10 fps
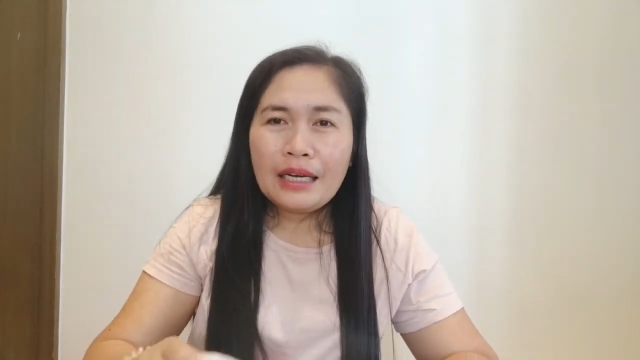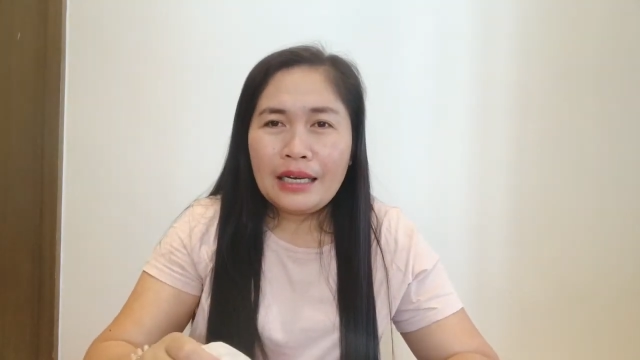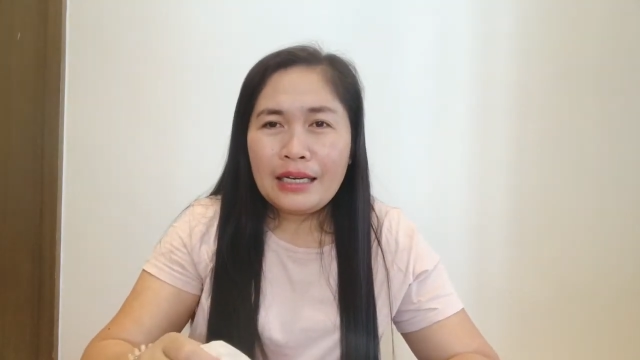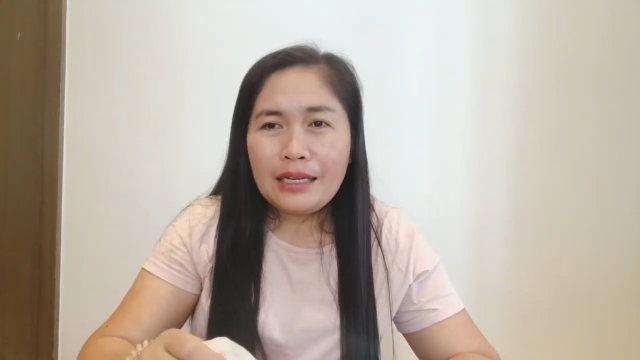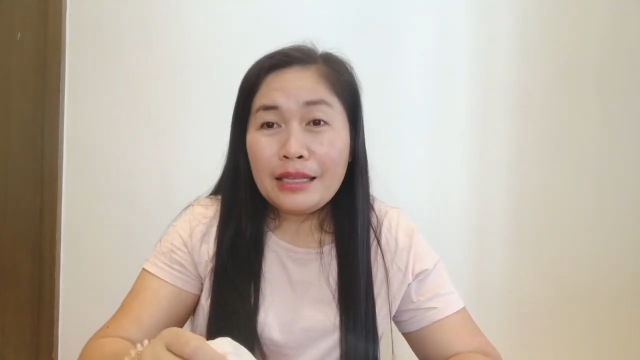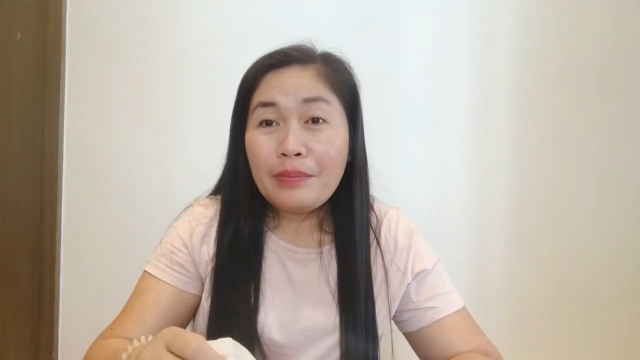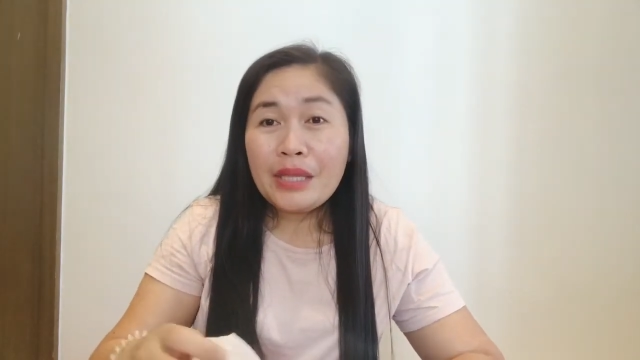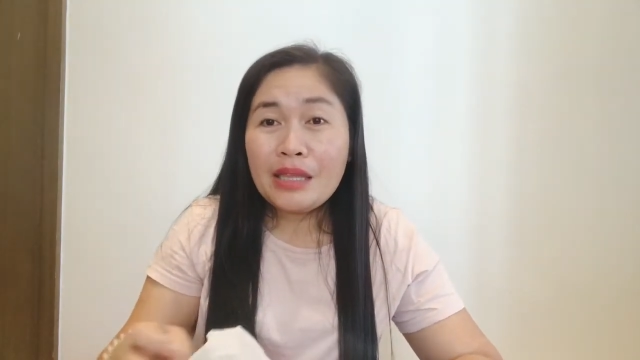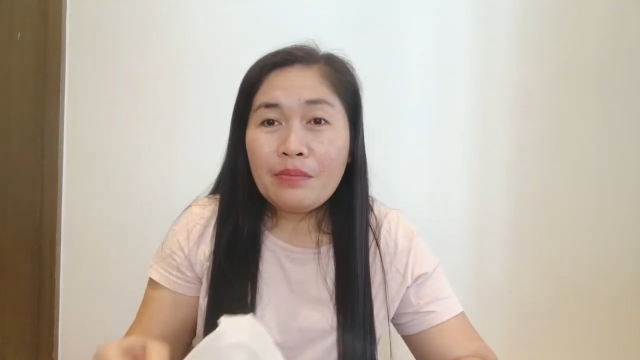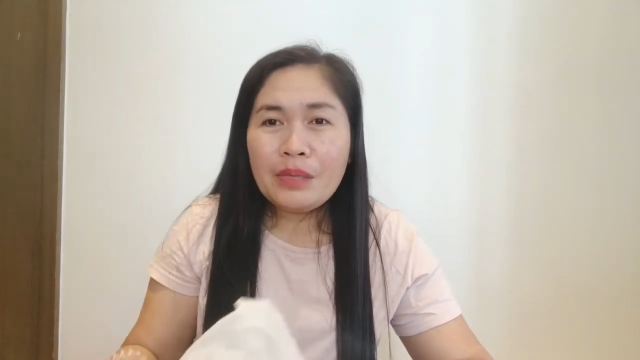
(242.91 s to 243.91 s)
Kaya
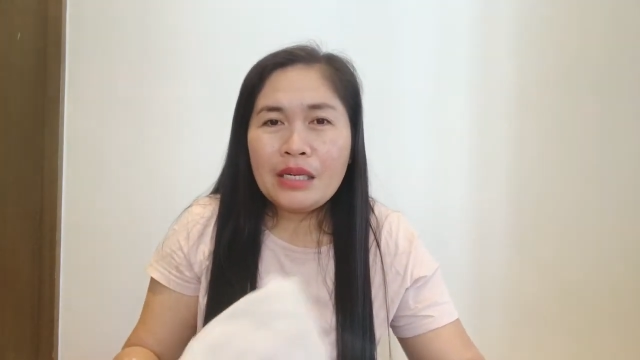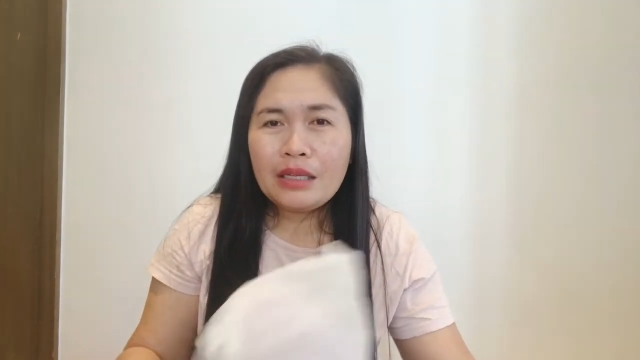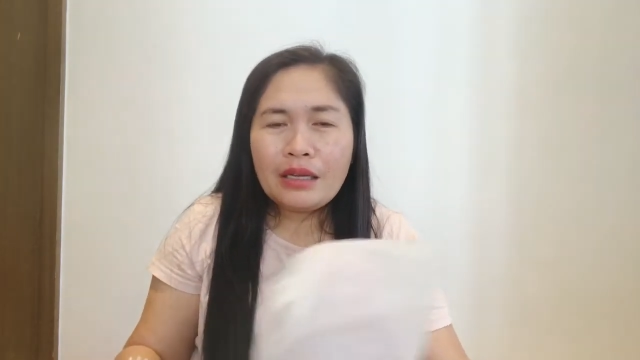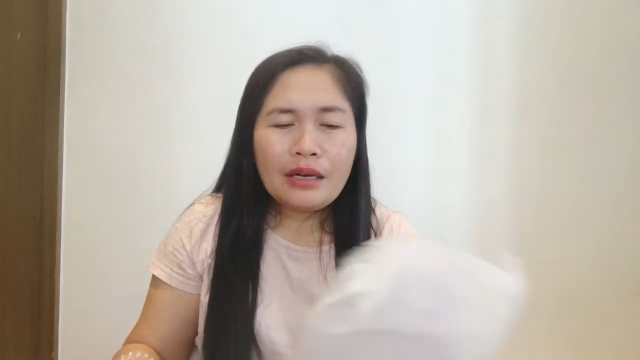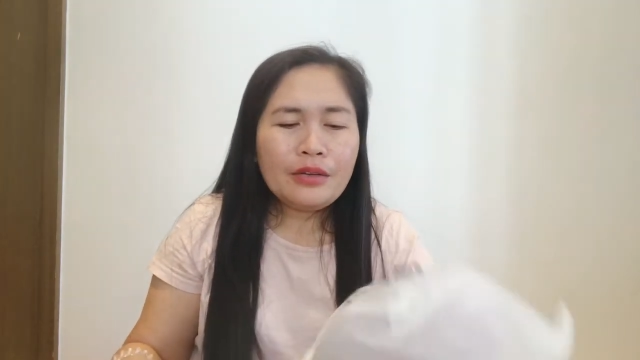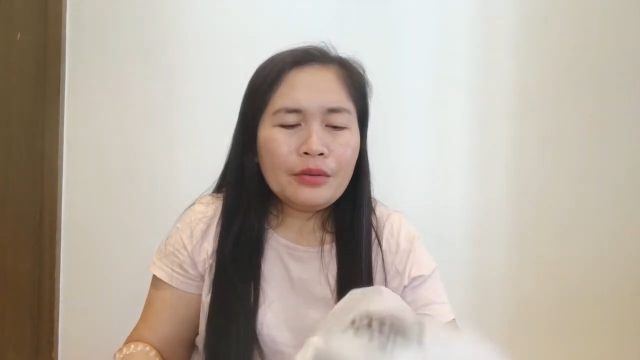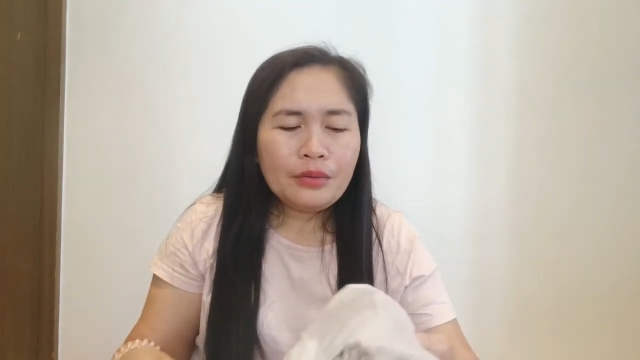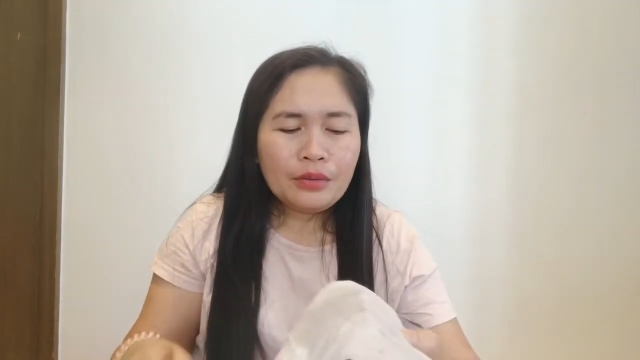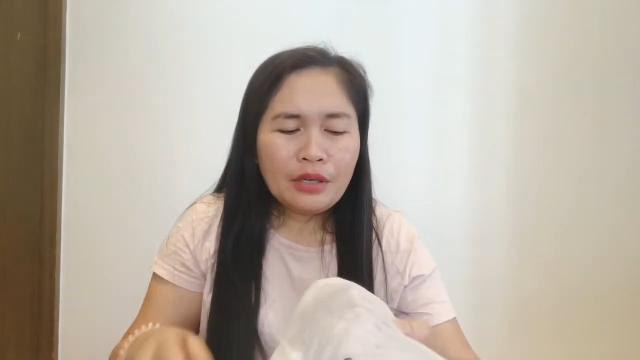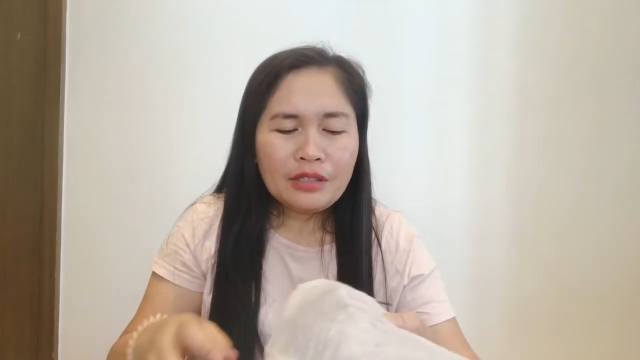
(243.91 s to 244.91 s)
tipid-tipid na tayo.
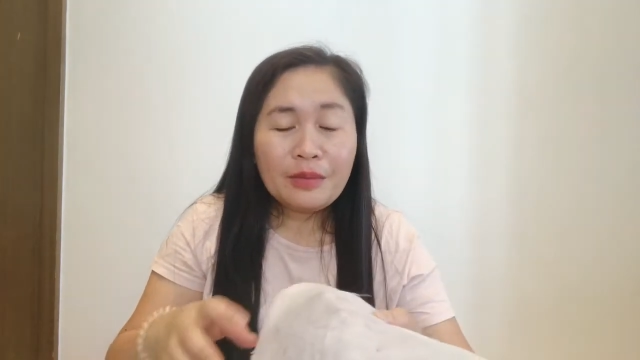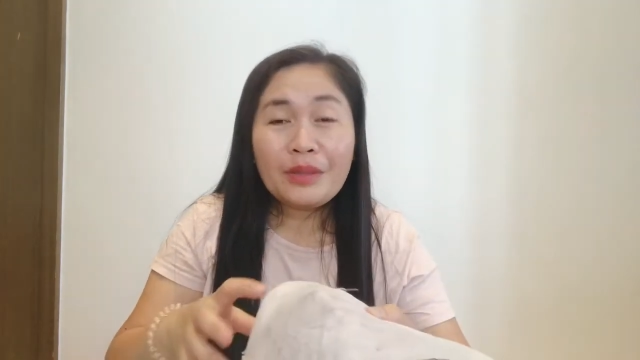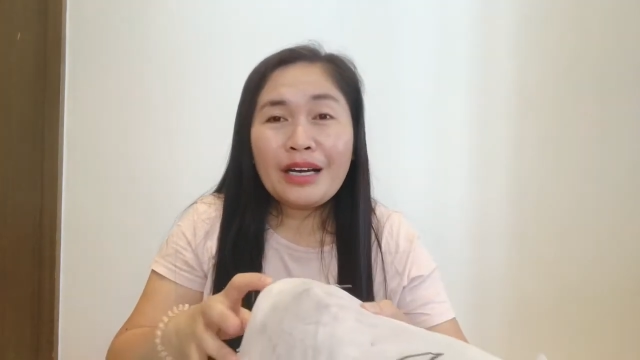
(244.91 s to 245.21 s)
Samtang